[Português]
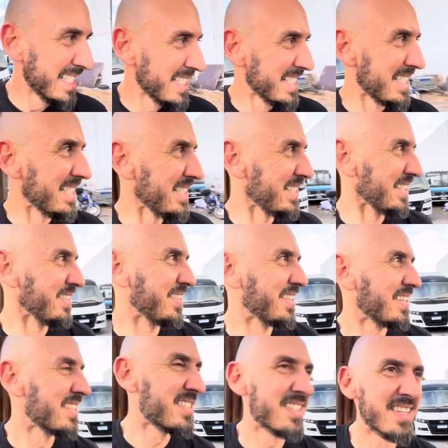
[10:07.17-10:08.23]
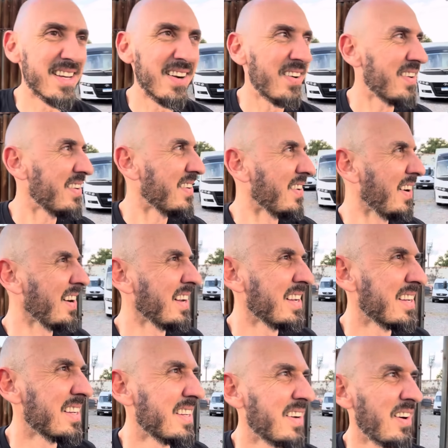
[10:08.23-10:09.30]
Ô, oh, Deus do céu! Ó,
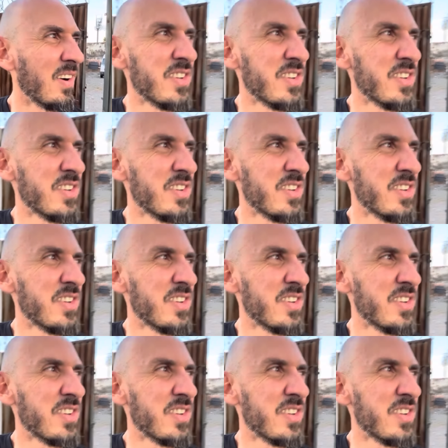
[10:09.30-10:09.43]
ó o